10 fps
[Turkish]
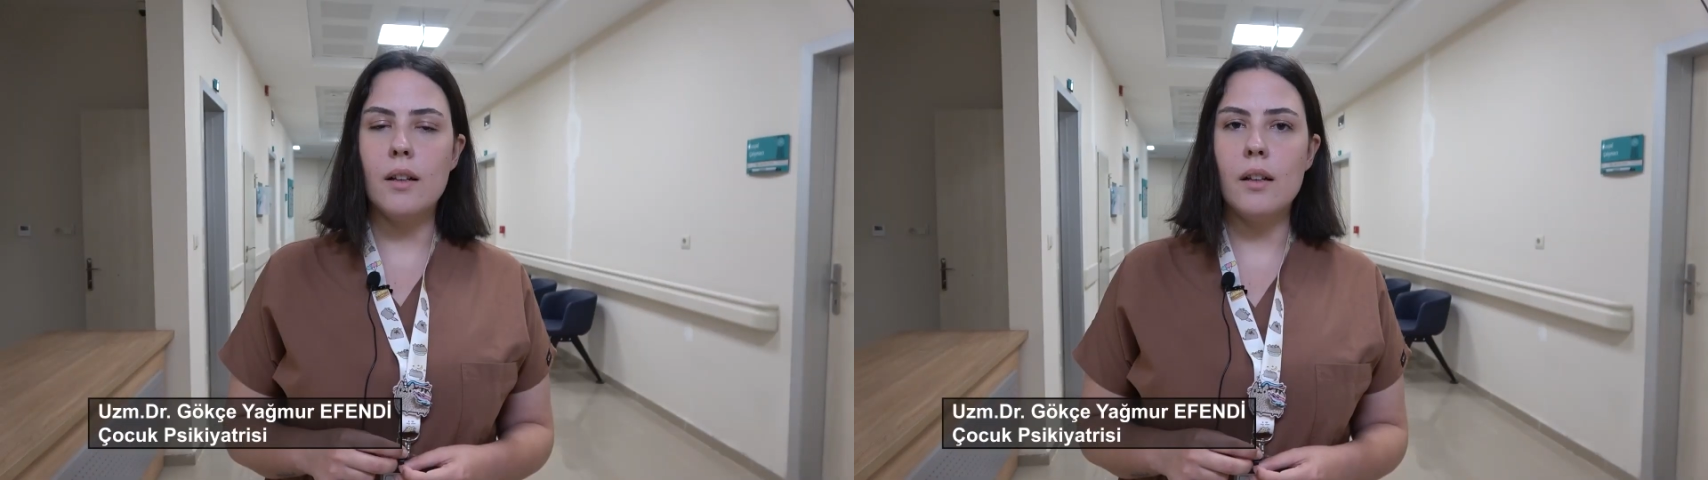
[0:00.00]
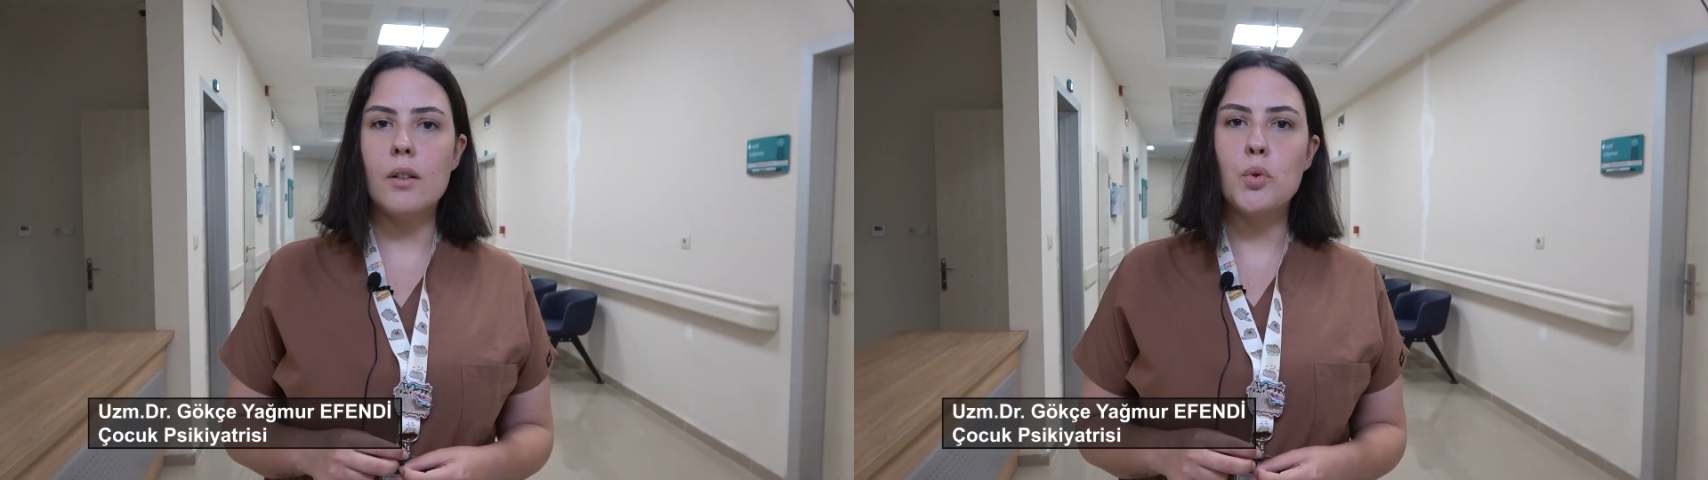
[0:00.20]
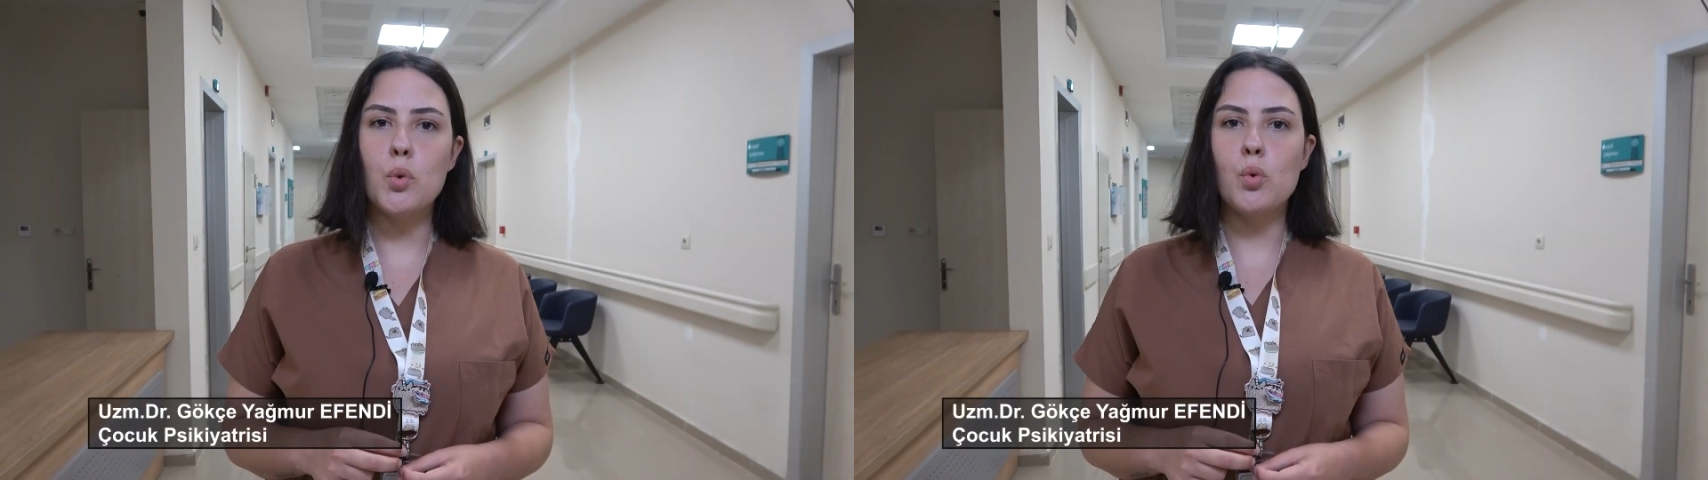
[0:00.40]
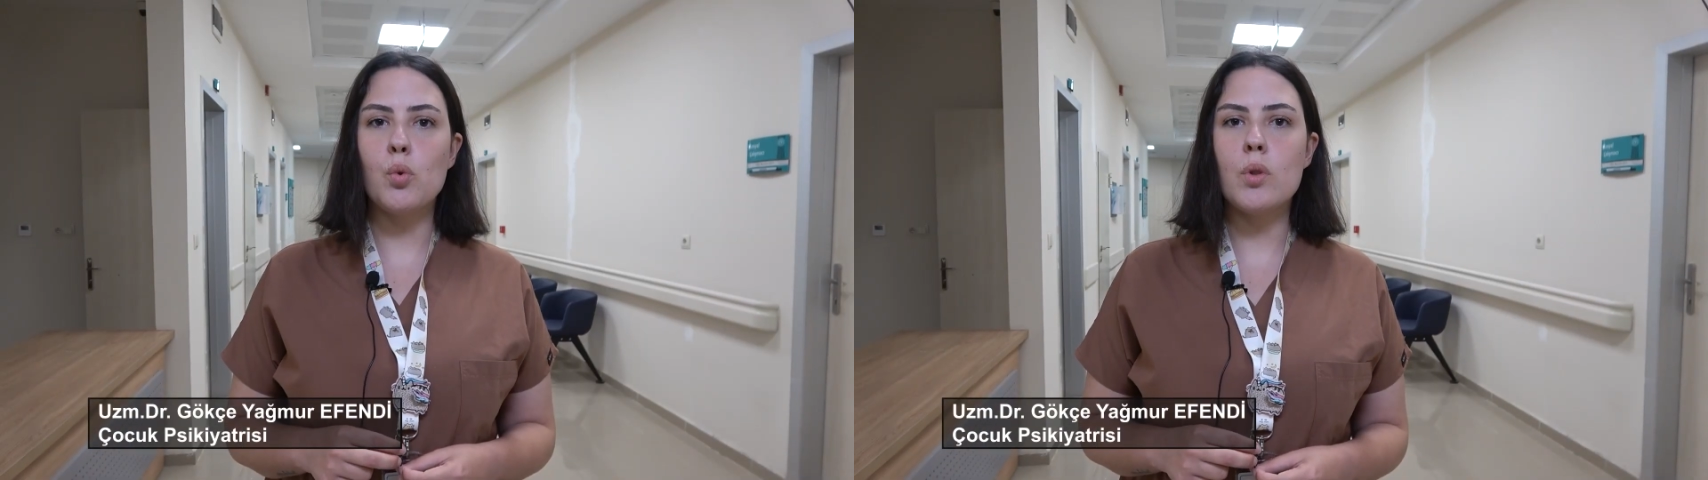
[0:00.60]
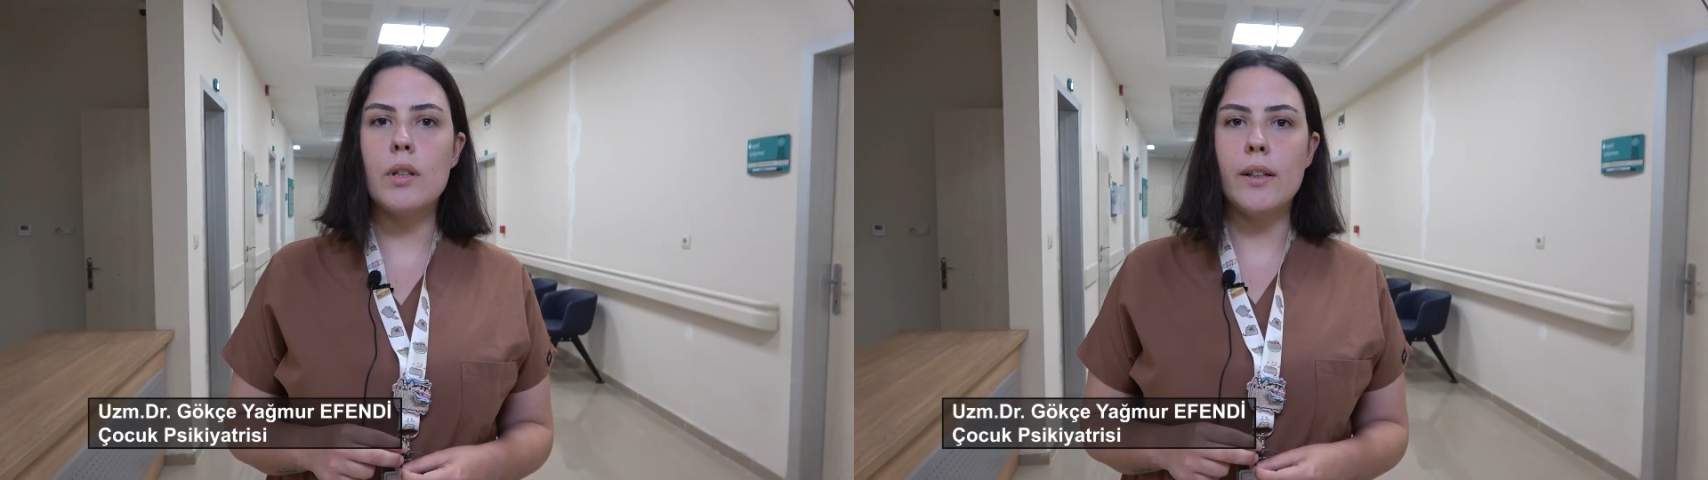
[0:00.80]
Eğer
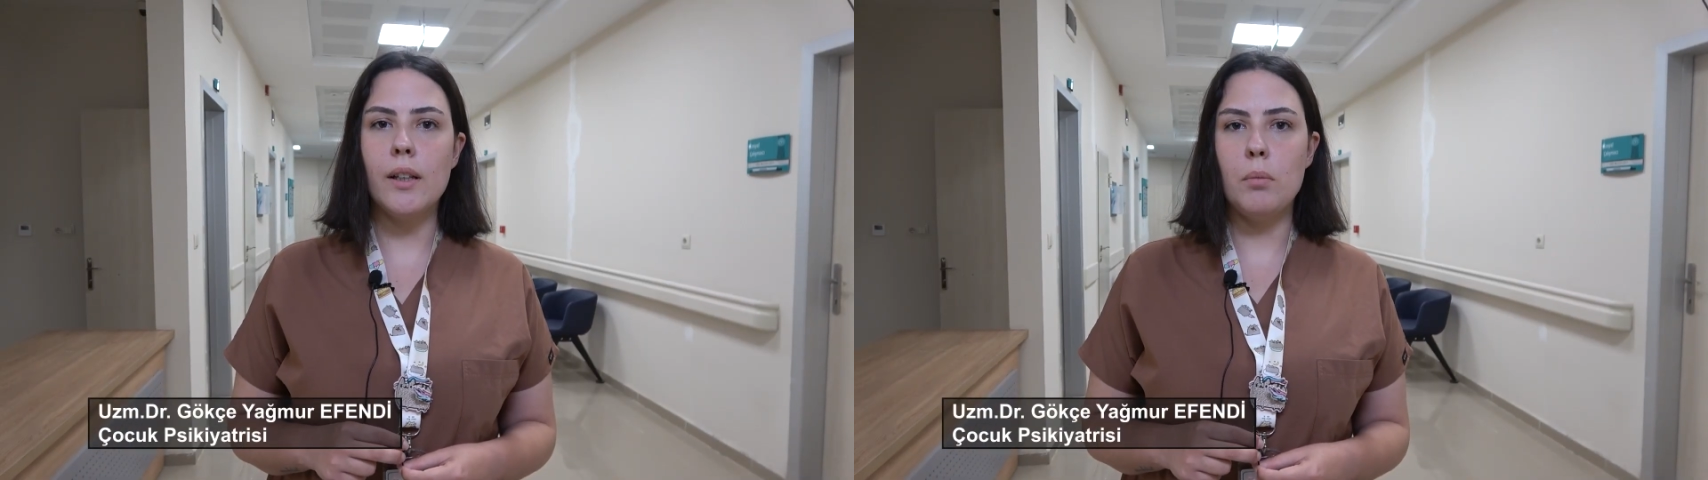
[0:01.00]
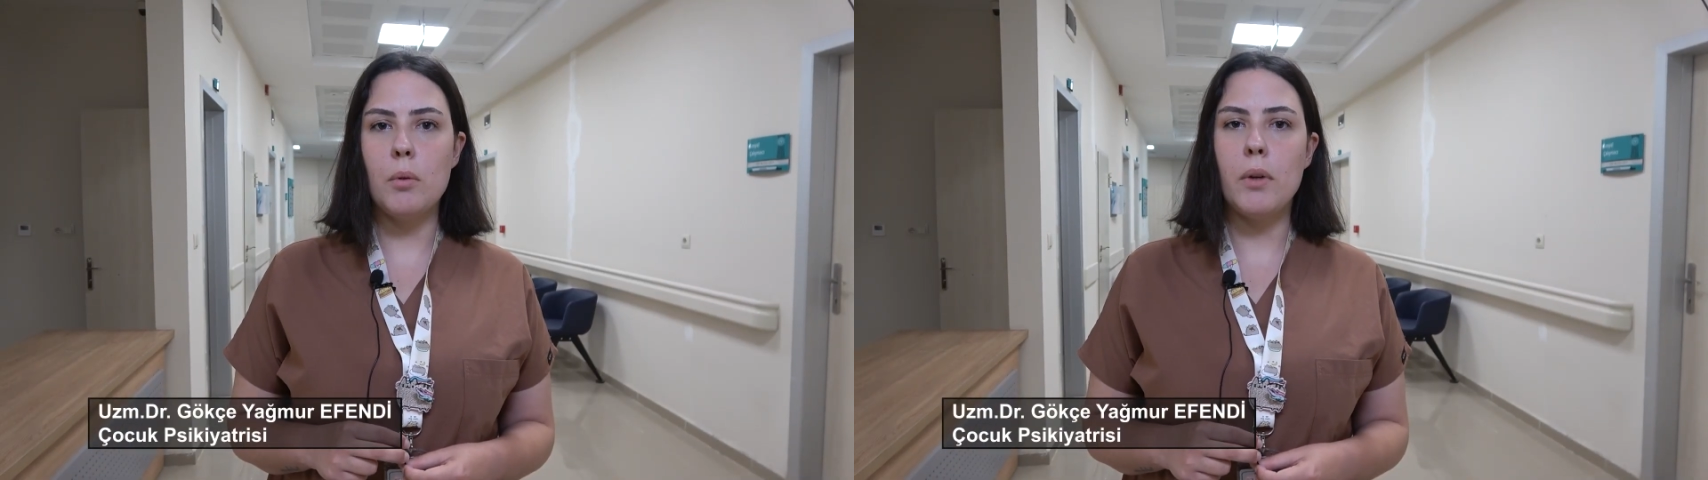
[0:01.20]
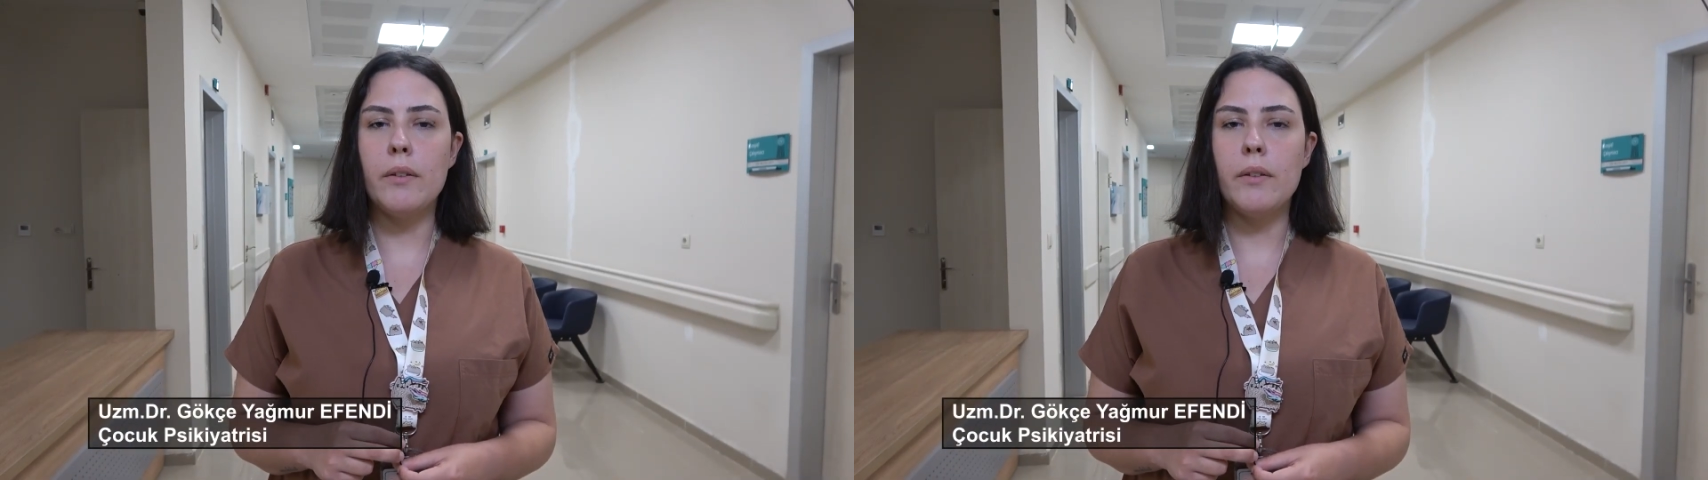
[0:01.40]
çocuğunuzla ilgili bir